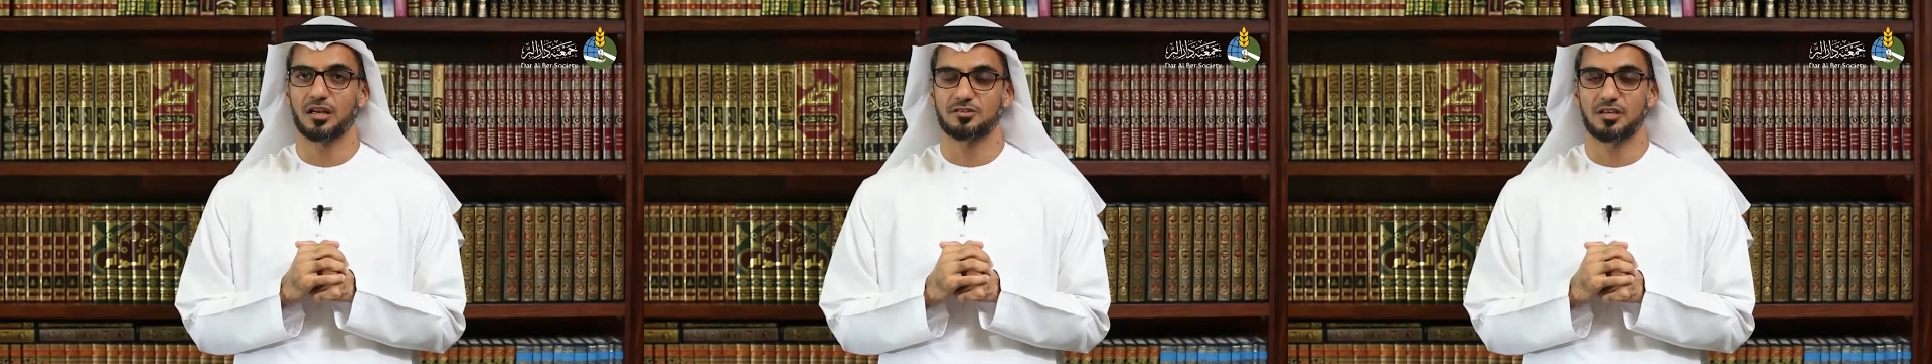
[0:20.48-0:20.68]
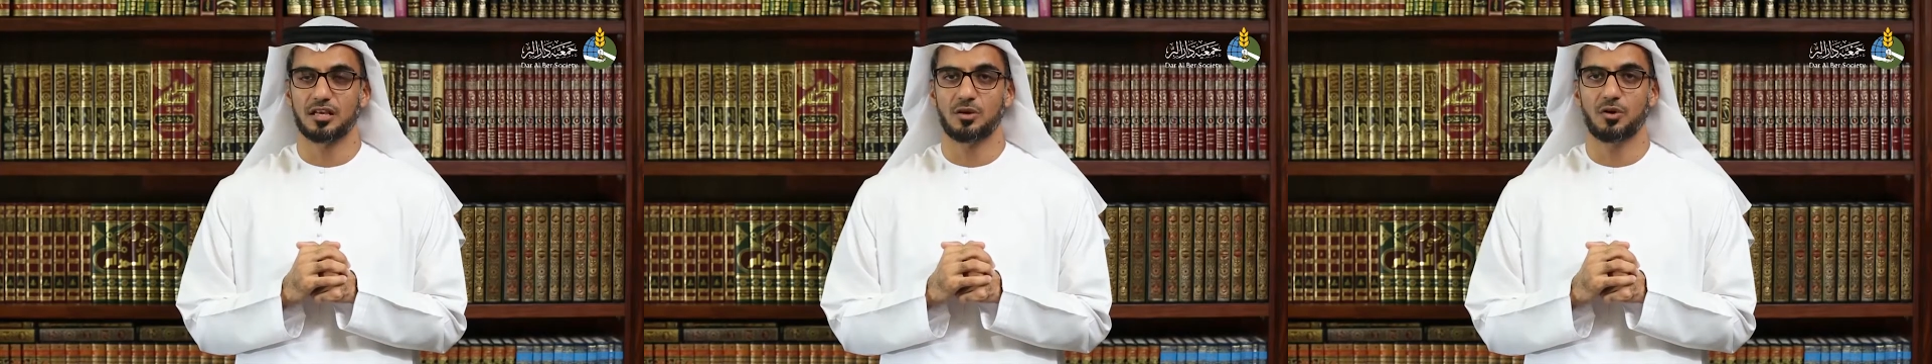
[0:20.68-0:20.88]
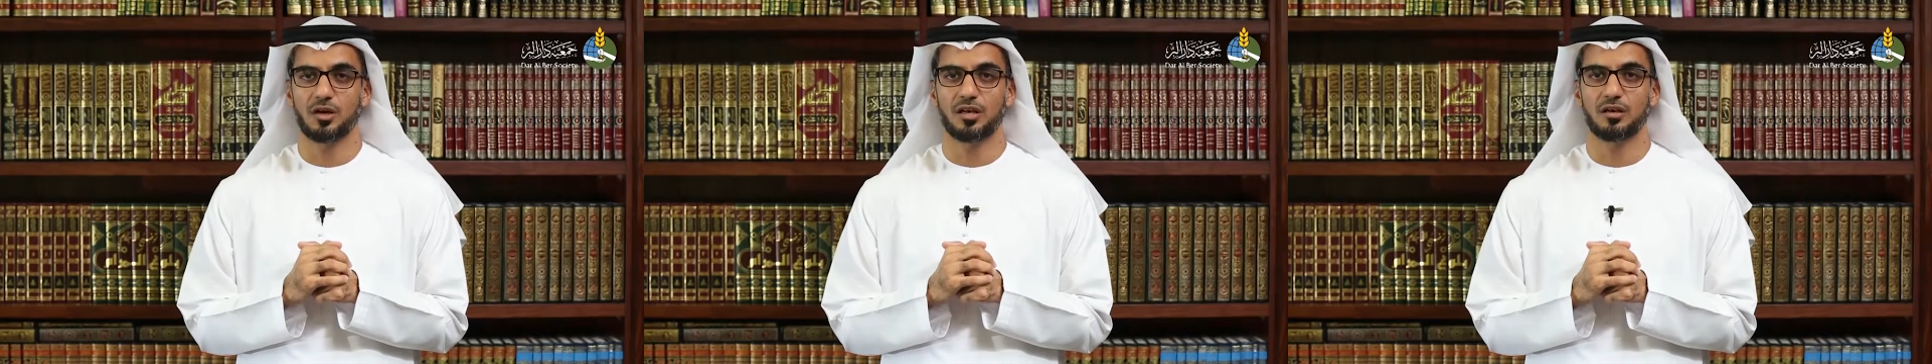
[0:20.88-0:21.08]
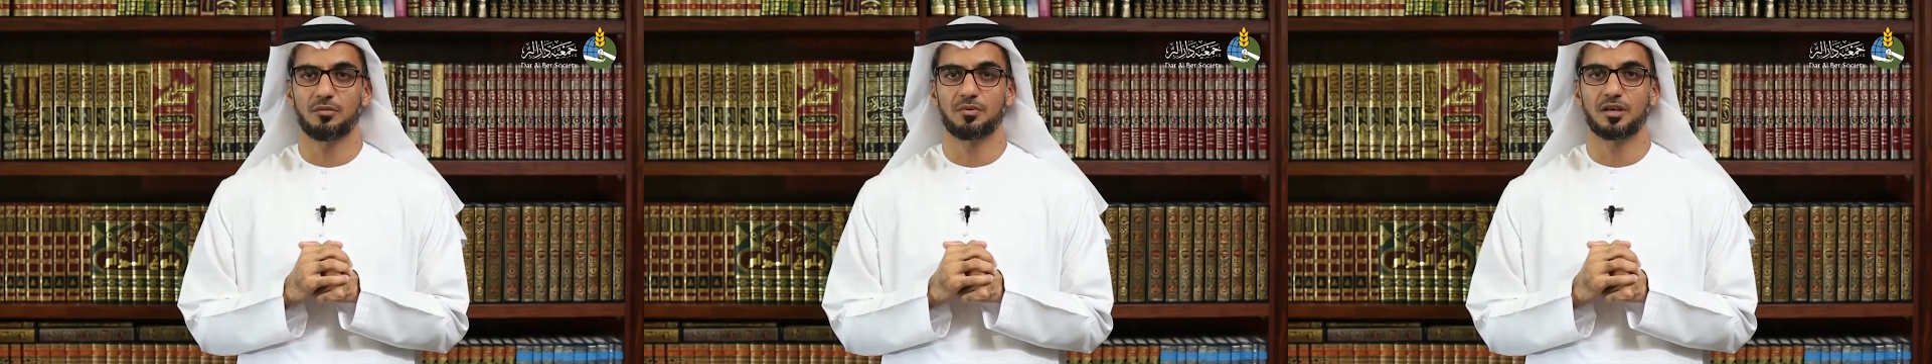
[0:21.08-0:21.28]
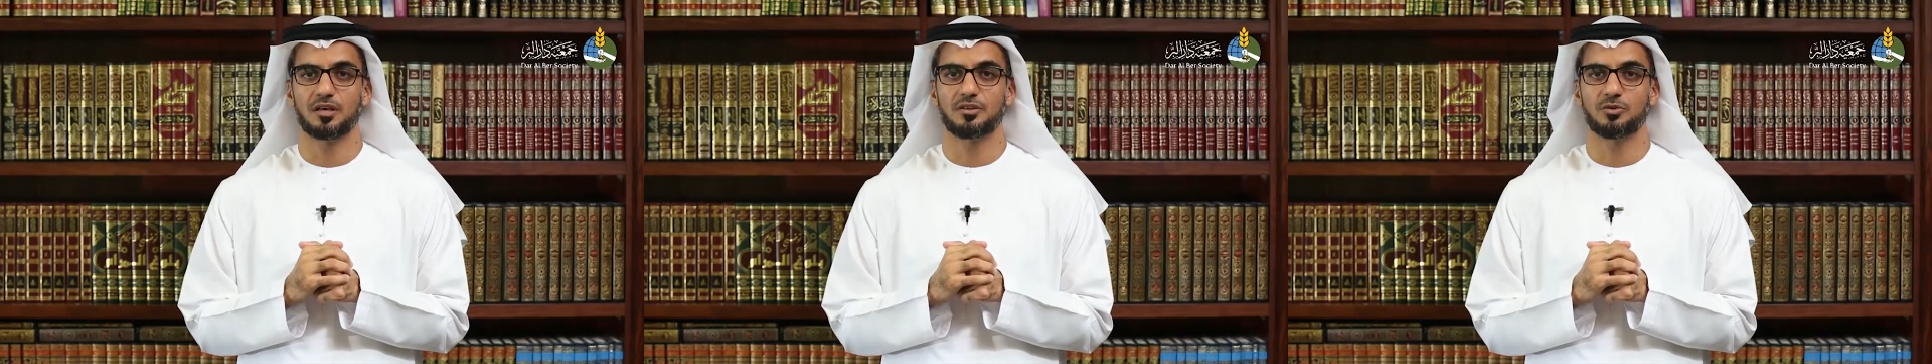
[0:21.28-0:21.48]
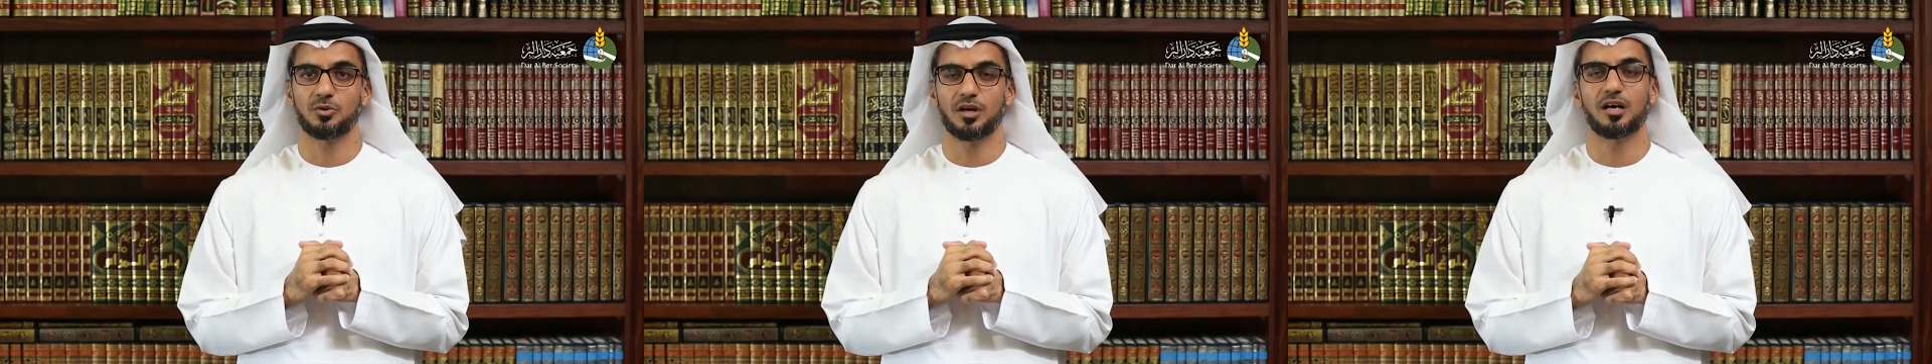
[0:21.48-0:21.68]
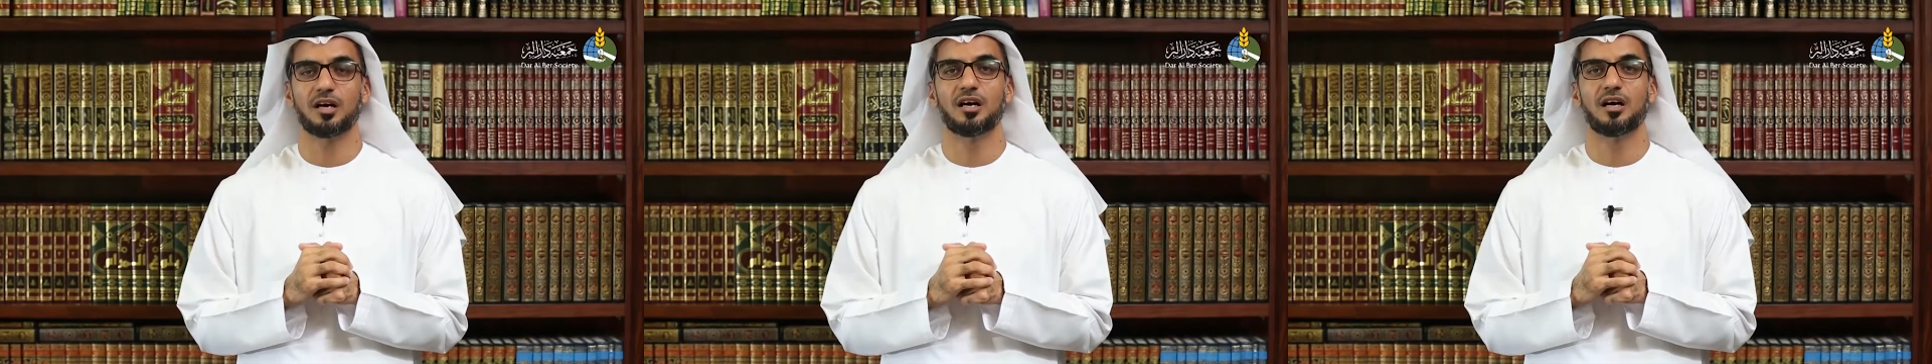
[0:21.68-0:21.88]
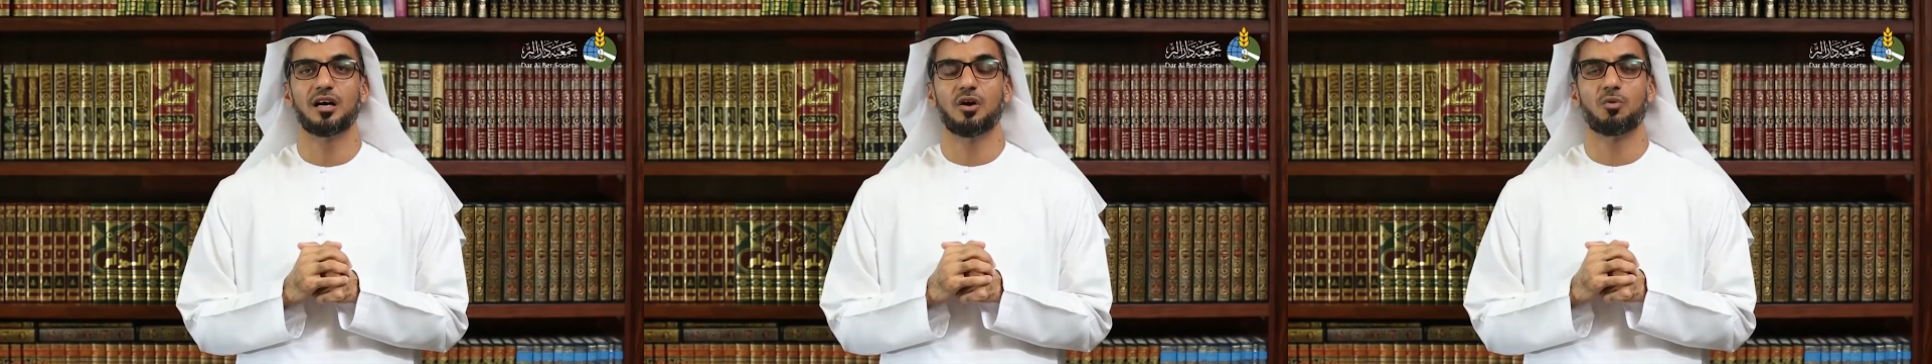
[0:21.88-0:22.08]
إلى الله جل وعلا
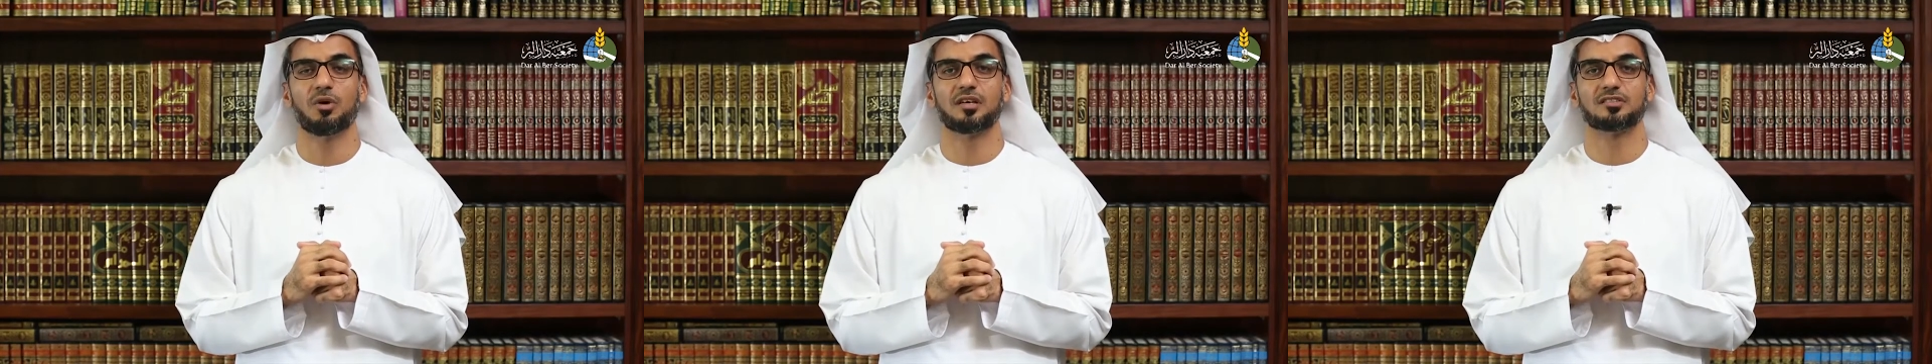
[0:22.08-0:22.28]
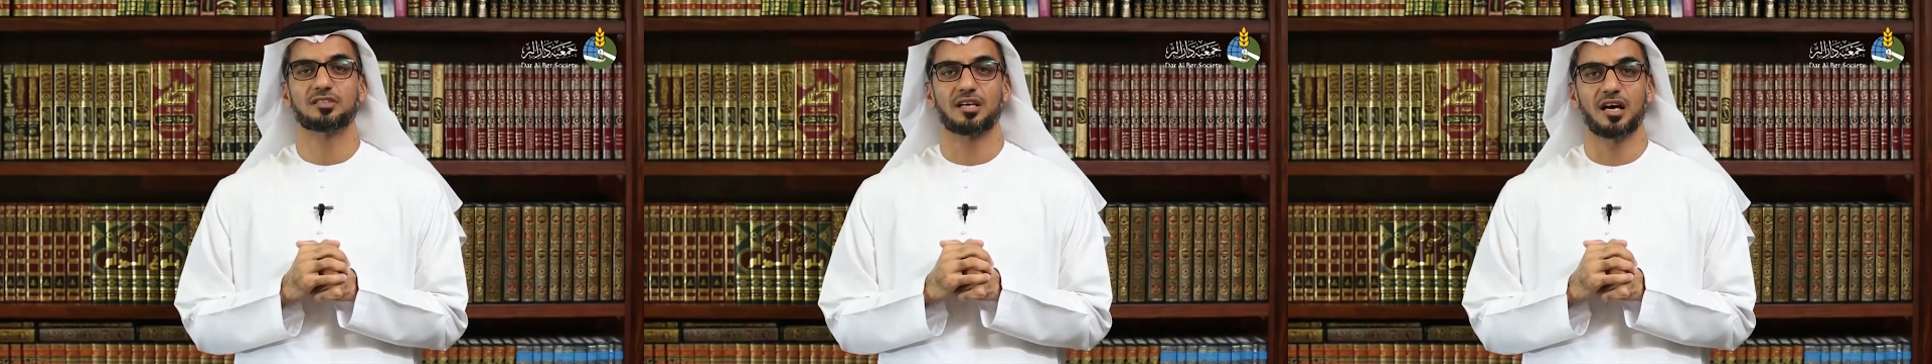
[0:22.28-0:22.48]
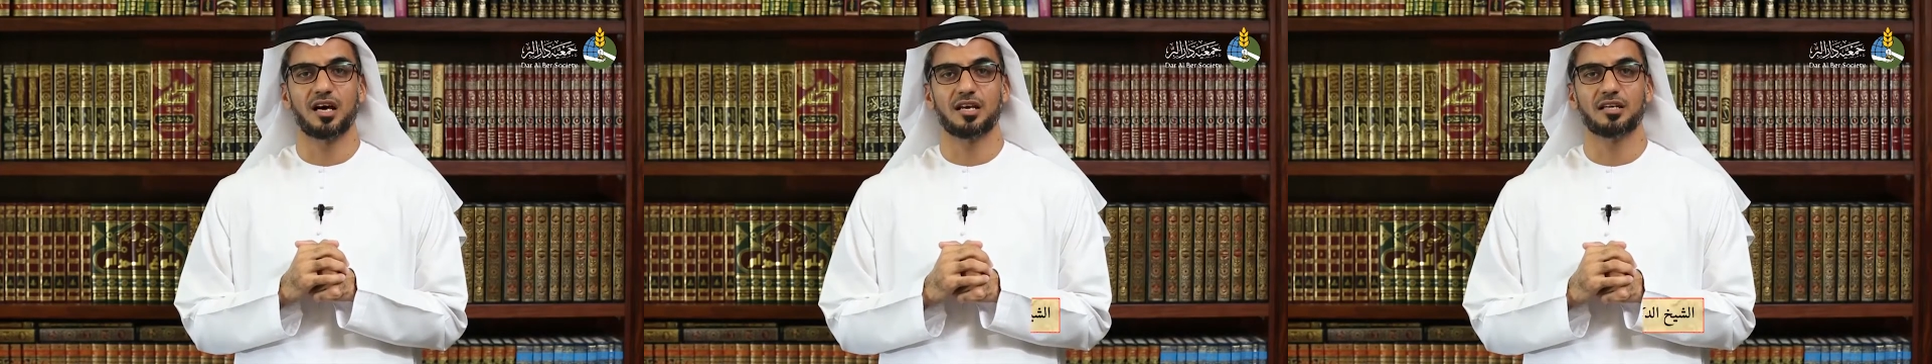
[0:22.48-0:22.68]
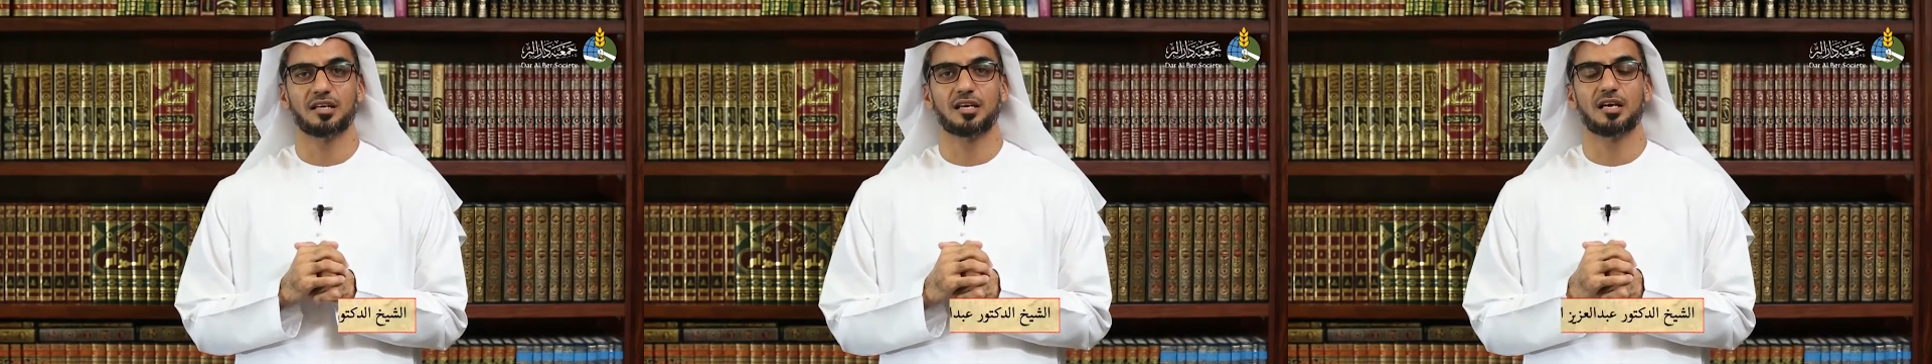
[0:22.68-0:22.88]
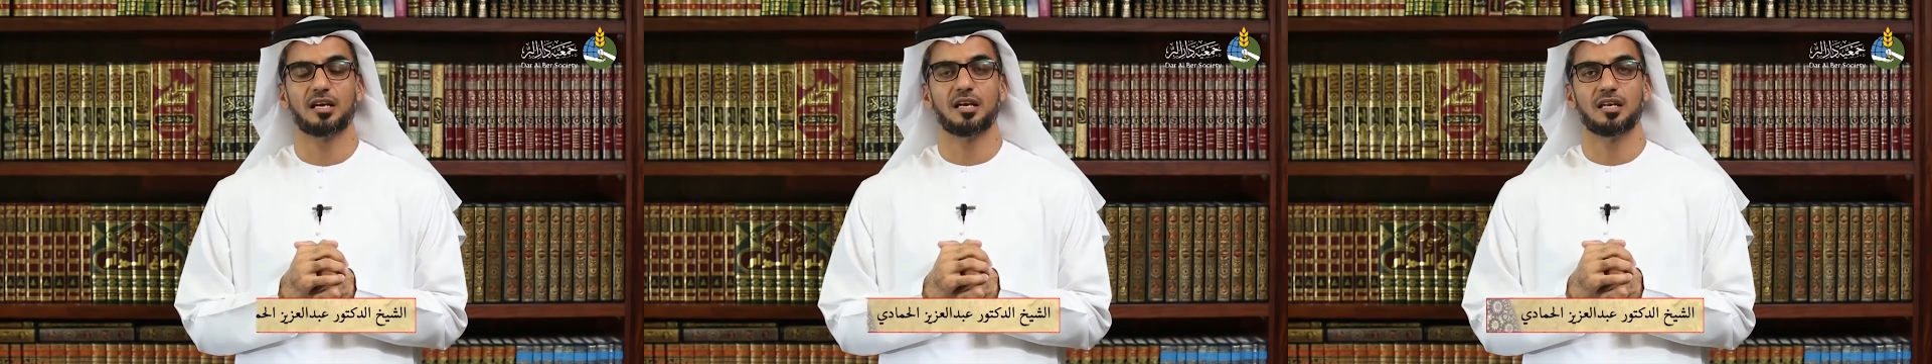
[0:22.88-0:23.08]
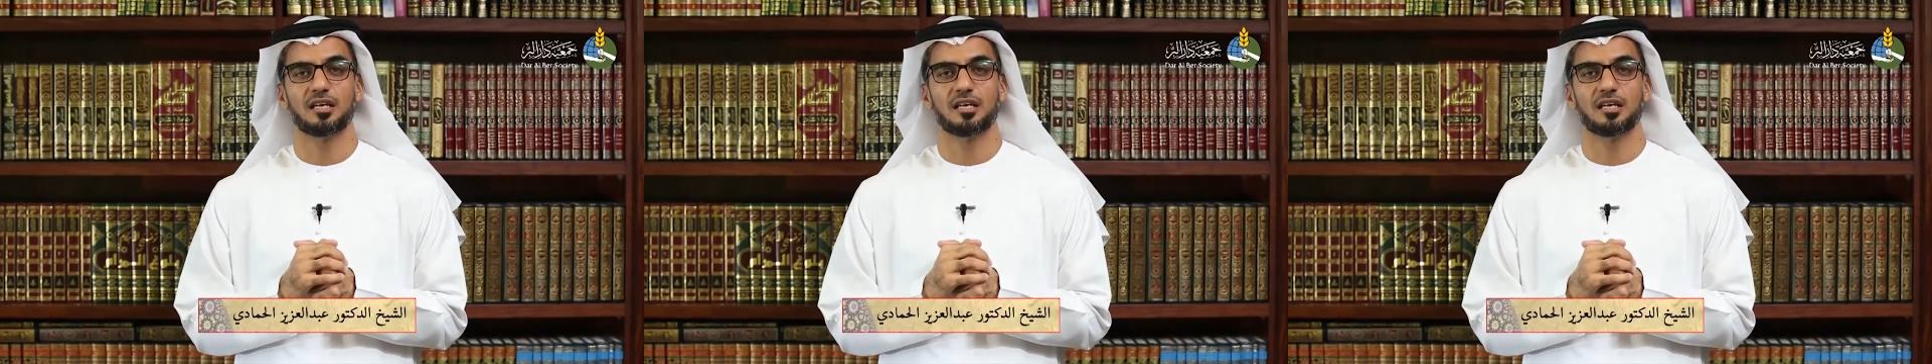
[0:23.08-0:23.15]
بالدعاء وإتقانك